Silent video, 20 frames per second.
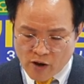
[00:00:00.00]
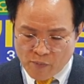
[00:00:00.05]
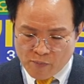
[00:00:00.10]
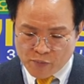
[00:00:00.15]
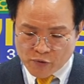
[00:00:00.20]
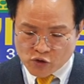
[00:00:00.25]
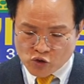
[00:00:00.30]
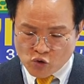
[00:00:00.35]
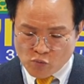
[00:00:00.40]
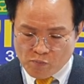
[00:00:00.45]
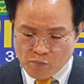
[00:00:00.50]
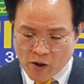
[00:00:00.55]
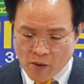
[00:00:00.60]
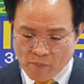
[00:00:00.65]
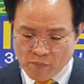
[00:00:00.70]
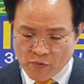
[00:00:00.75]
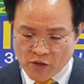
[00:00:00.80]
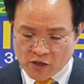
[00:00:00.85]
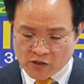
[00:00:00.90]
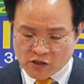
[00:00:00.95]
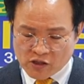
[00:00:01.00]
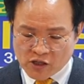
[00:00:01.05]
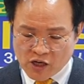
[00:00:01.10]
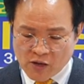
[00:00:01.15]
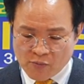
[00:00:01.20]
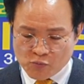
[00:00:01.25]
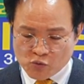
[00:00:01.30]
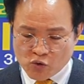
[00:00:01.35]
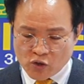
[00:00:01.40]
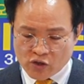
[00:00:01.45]
앞에서 밤낮
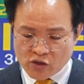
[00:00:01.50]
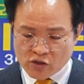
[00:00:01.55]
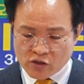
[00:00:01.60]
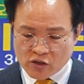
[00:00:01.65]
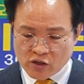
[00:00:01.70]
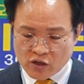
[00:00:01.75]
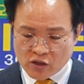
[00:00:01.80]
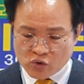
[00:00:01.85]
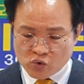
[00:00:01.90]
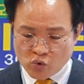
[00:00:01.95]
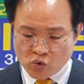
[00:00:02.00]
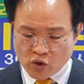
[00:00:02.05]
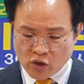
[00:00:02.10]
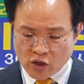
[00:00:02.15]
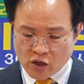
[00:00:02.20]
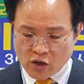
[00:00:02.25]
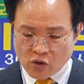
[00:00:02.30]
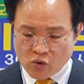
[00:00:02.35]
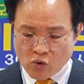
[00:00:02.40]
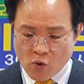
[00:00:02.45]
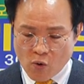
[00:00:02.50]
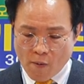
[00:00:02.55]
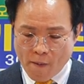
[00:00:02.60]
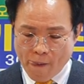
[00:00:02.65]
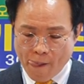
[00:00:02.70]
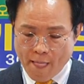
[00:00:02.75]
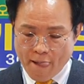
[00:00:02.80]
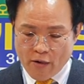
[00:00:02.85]
참수하던 자가 쫓겨났고